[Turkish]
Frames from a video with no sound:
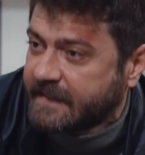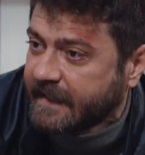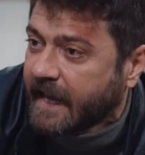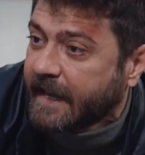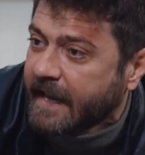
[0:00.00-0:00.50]

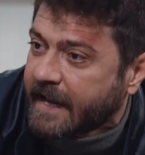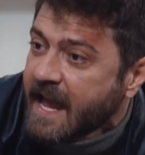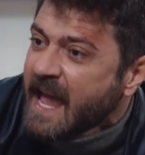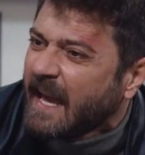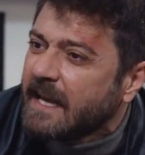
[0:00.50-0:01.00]
izletenler,
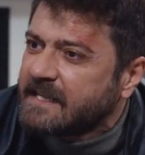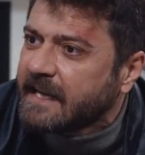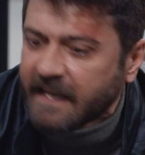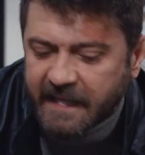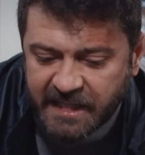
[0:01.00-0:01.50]

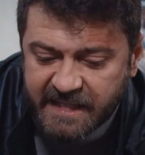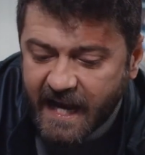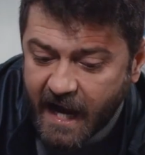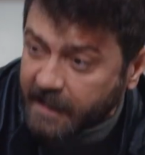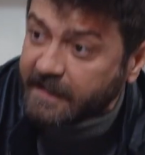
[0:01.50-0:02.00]
izlediği
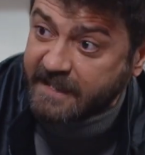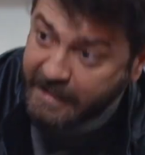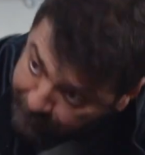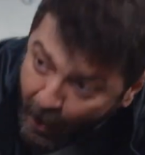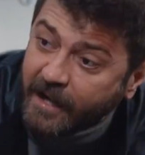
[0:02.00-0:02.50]
dizi hakkında
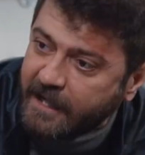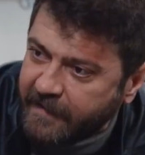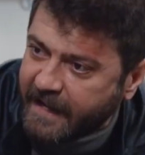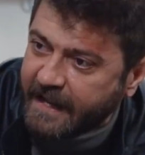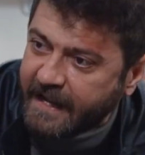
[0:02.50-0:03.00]

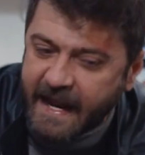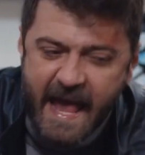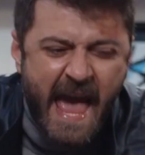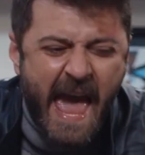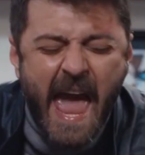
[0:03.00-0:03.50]
spoiler verenler,
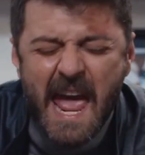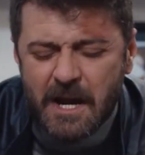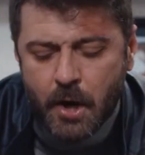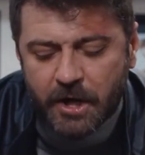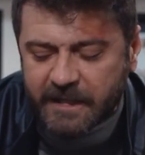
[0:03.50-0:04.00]

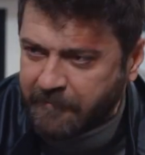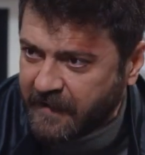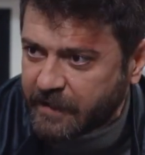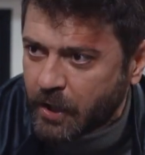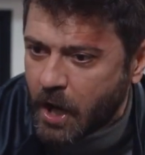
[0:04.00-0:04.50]
her konuda
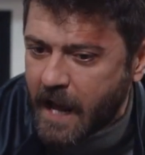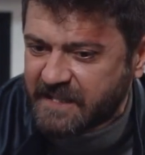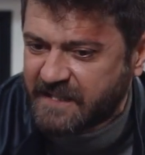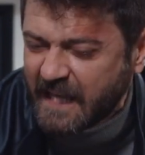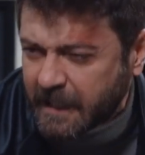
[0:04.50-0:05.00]
fikri
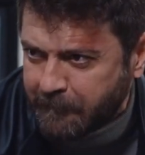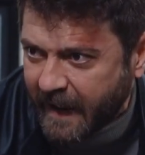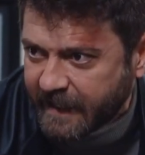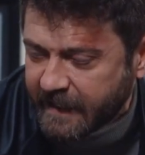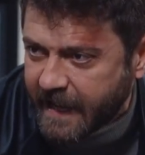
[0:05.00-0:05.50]
olan sik
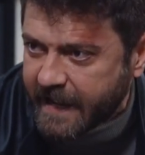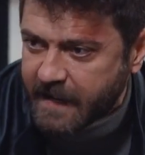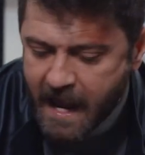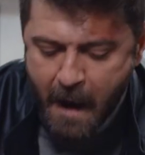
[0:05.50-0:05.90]
beyinliler,